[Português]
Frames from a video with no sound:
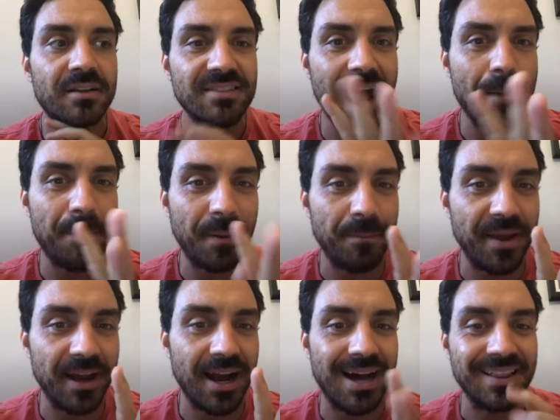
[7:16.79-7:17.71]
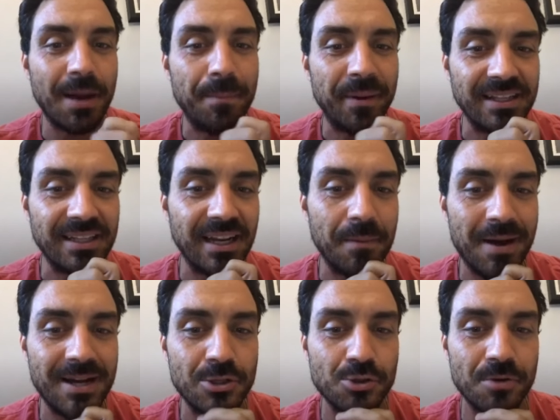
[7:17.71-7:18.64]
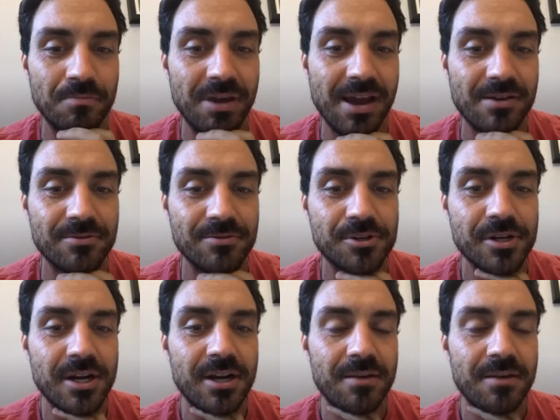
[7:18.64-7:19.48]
dá para pegar, dá para entender mais ou menos.